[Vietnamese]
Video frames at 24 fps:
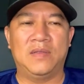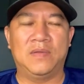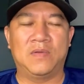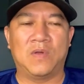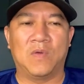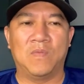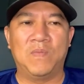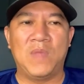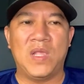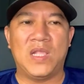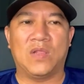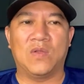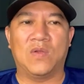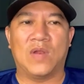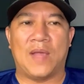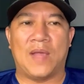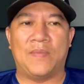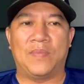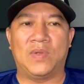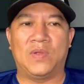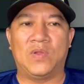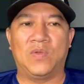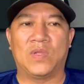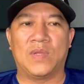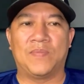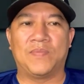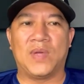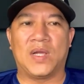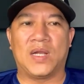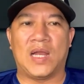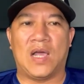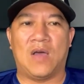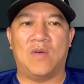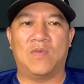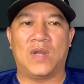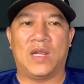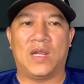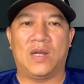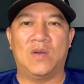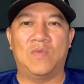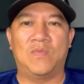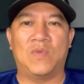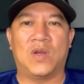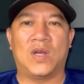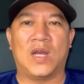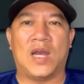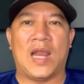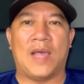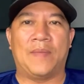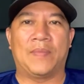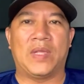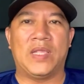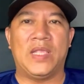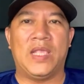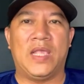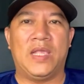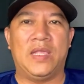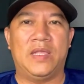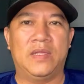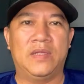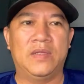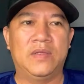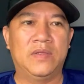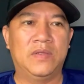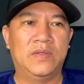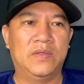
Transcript: cũng biết tôi làm youtube rất lâu nè lúc đó nó làm cái gì